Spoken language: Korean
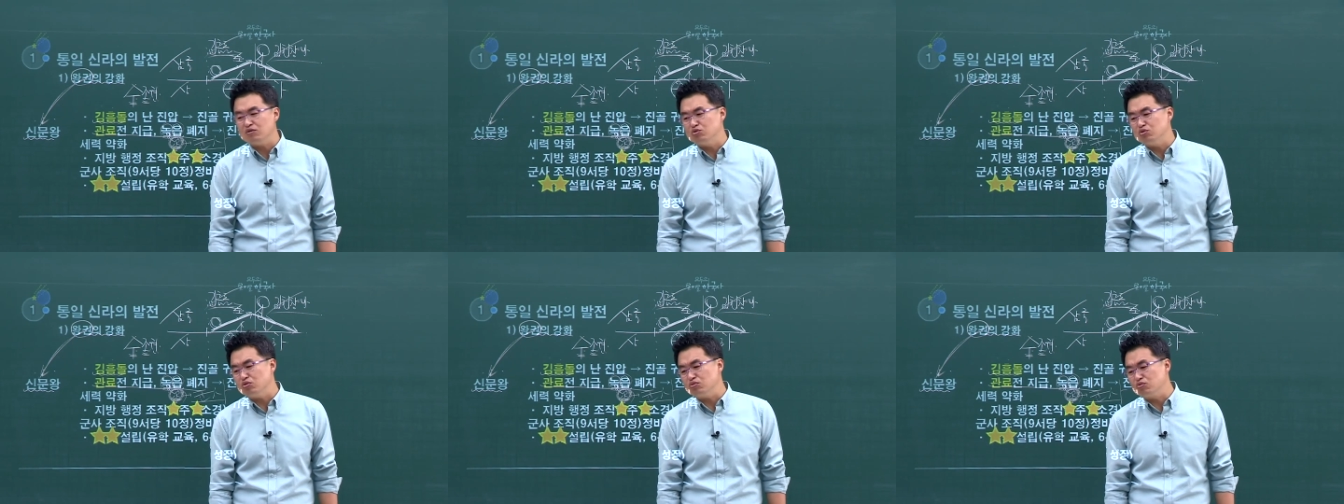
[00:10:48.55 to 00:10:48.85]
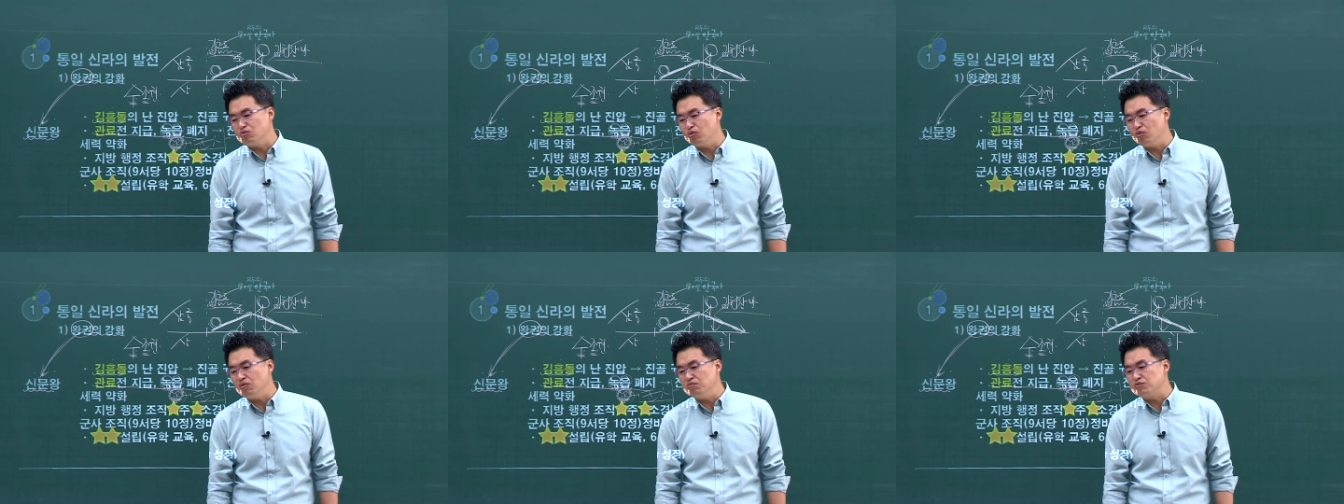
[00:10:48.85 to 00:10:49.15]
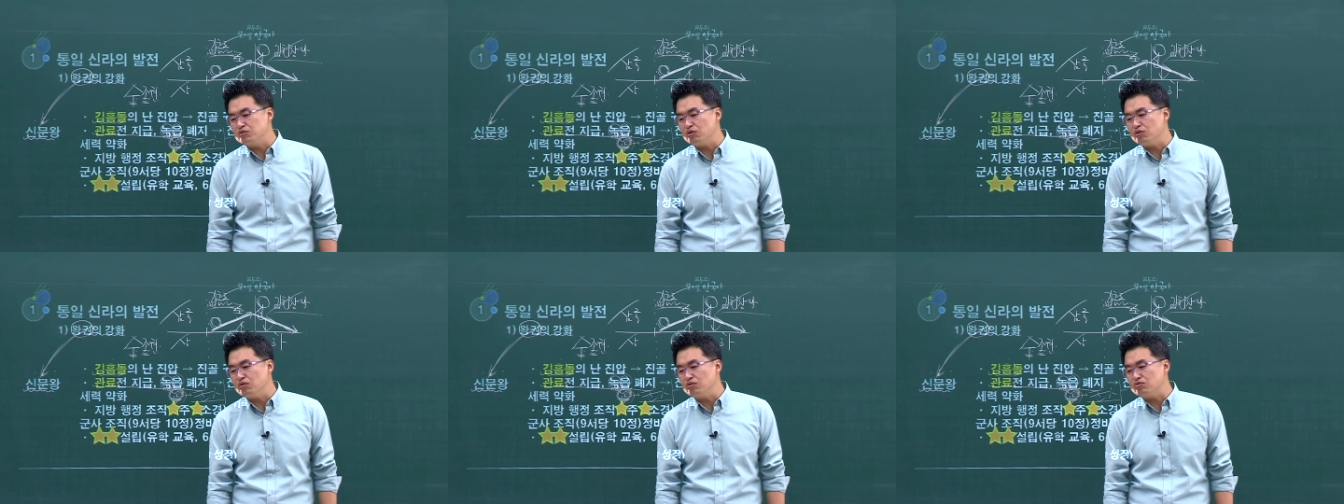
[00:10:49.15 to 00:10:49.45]
저 노급
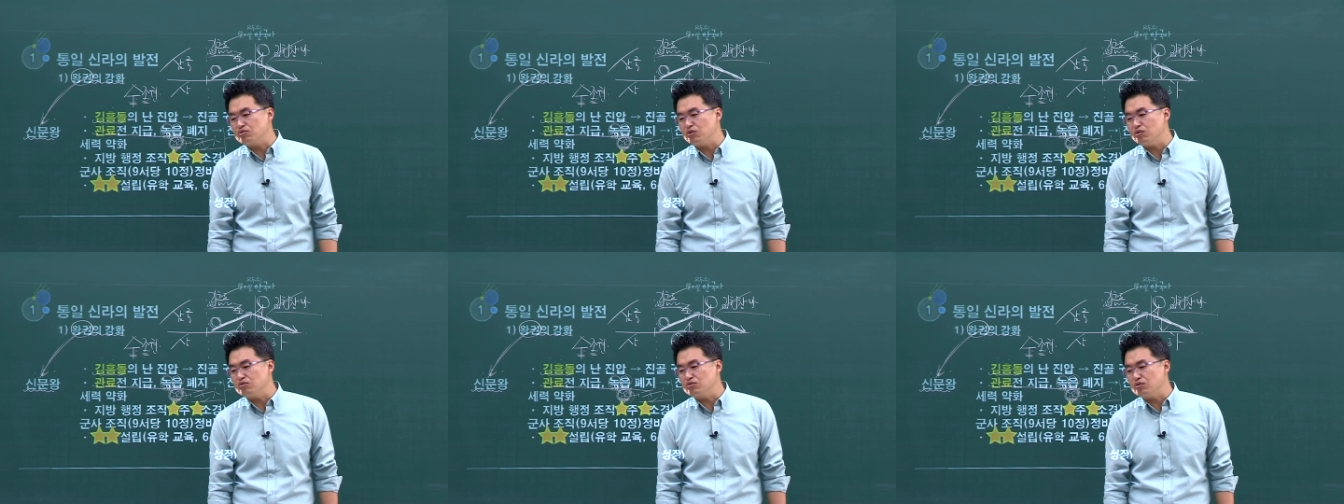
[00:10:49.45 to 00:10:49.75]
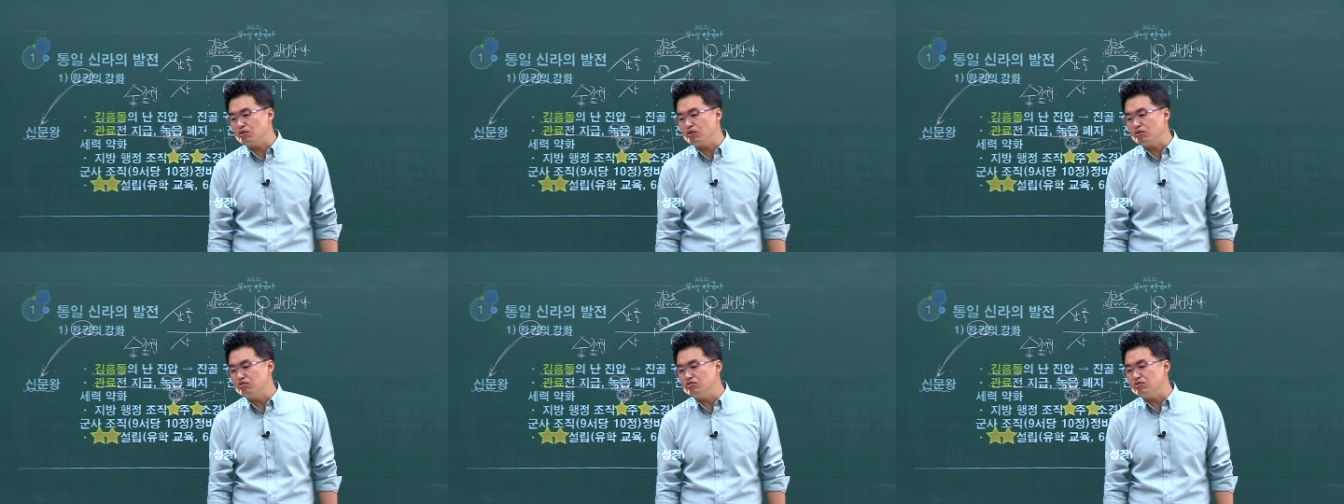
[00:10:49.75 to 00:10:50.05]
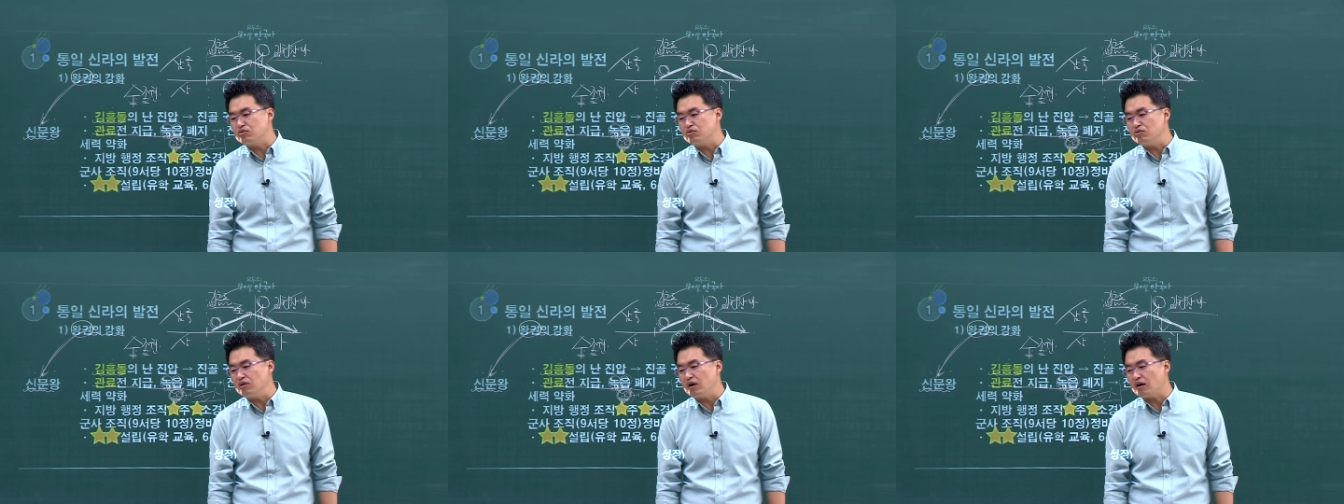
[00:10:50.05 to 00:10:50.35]
저거 저거 저거
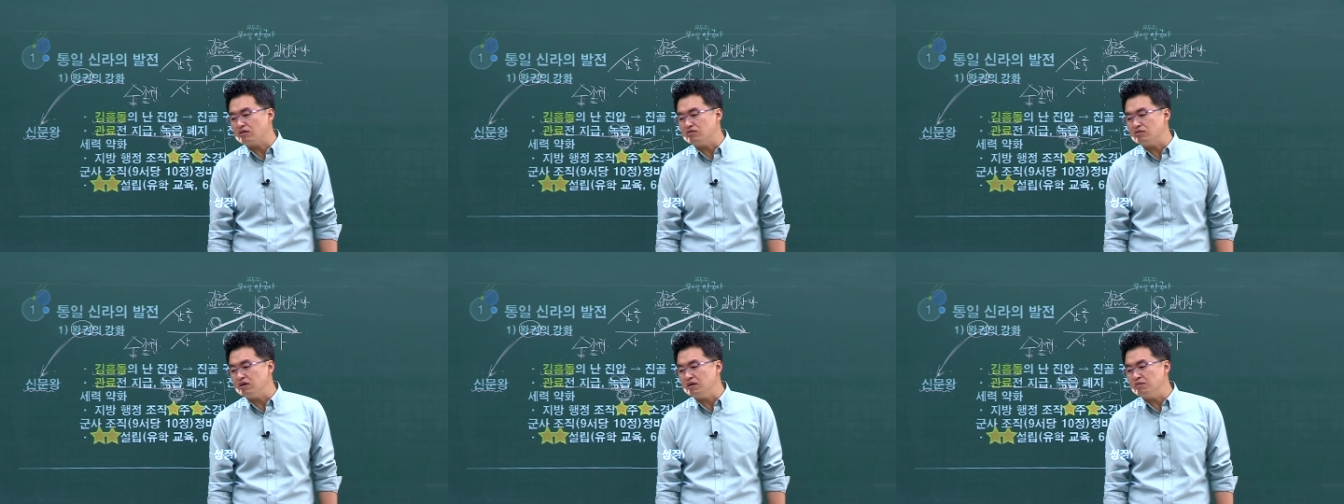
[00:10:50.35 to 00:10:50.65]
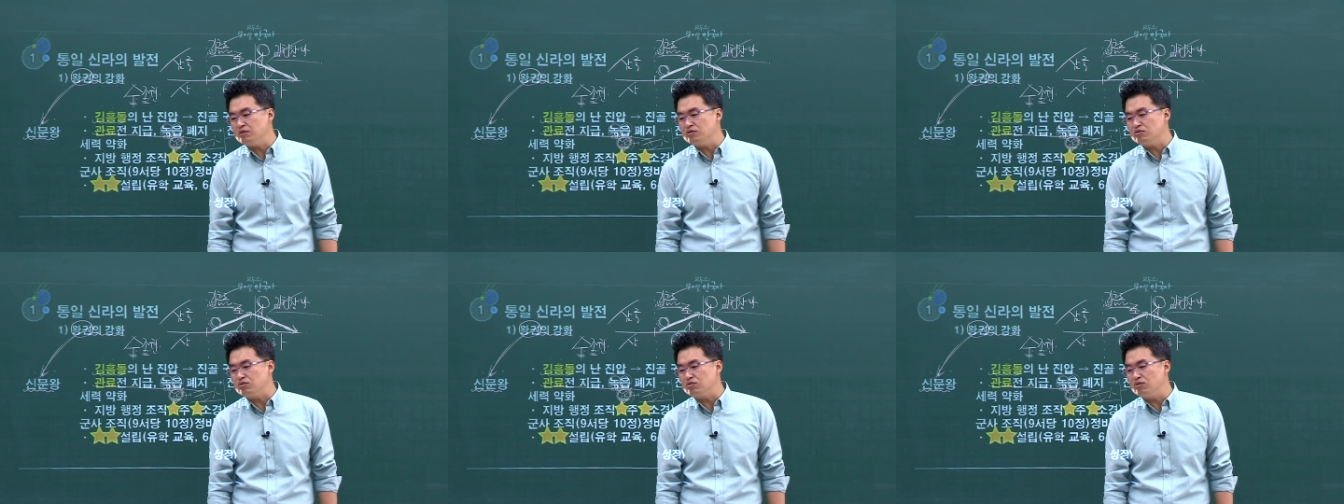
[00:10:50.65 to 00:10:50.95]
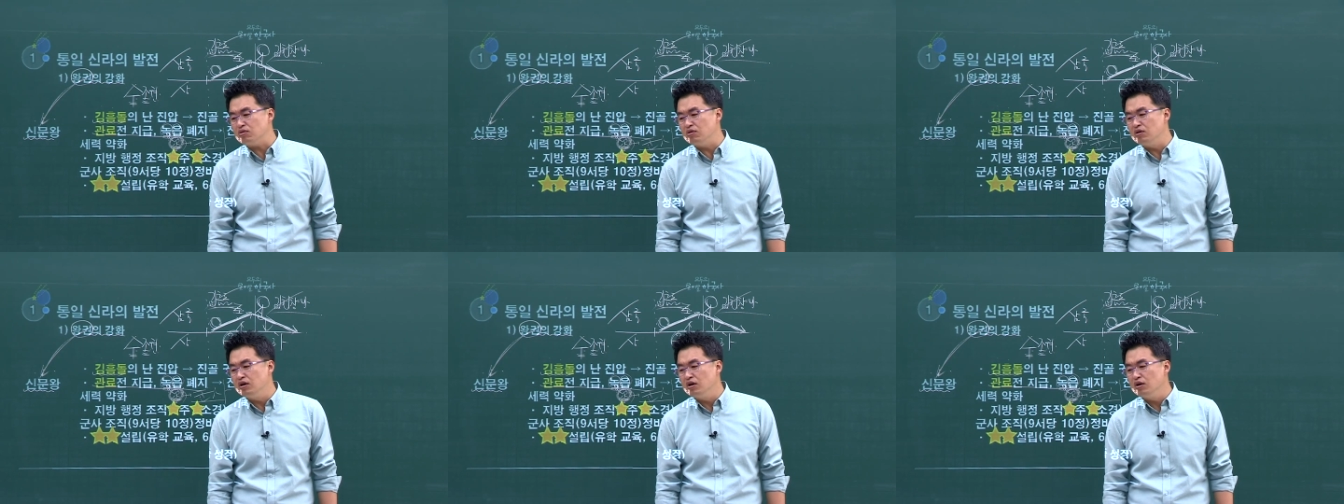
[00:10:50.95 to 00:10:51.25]
귀족들 가져가면
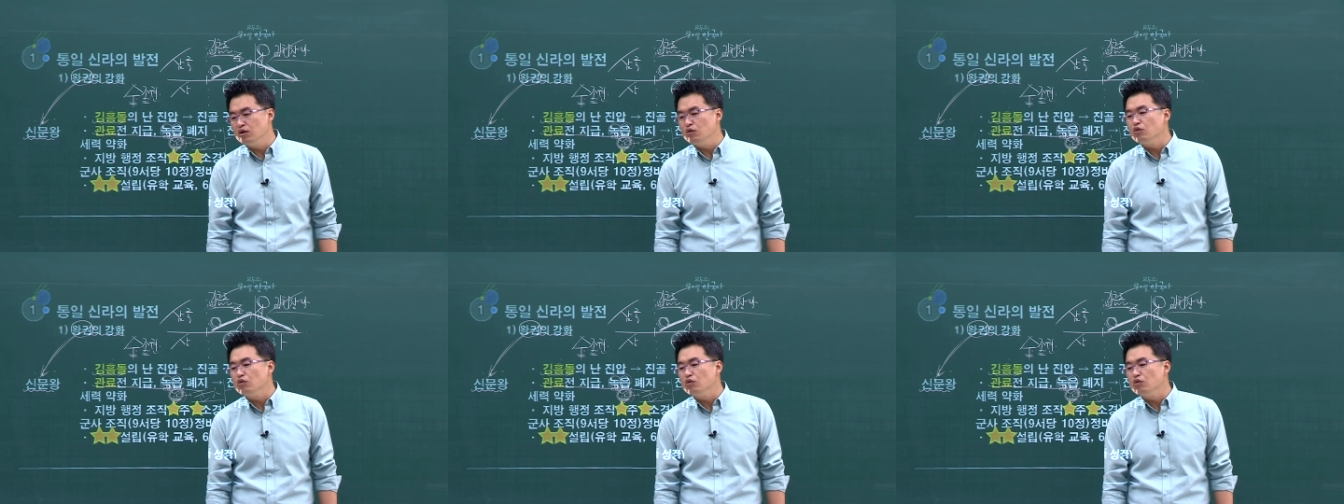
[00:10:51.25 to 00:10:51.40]
저거